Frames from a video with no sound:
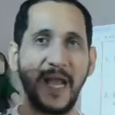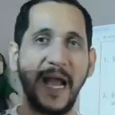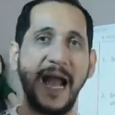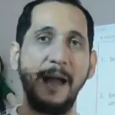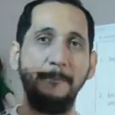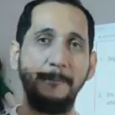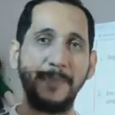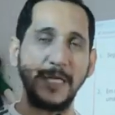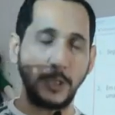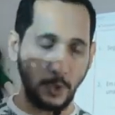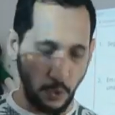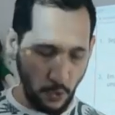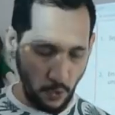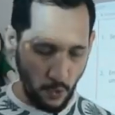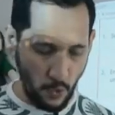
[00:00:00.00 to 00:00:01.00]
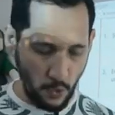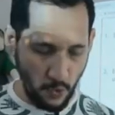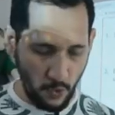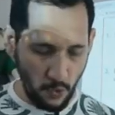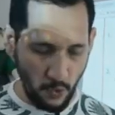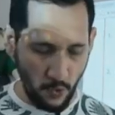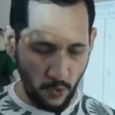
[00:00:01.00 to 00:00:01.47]
capítulo
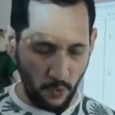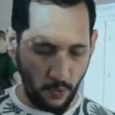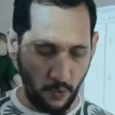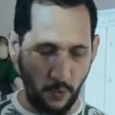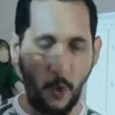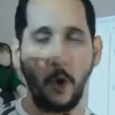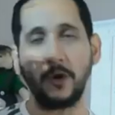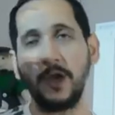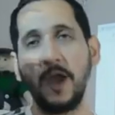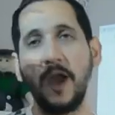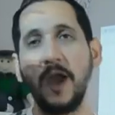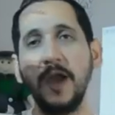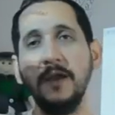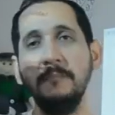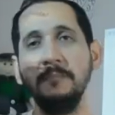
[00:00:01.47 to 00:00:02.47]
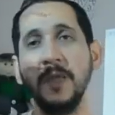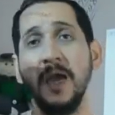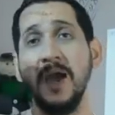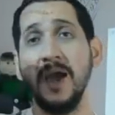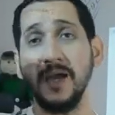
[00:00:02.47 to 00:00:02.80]
1, ok?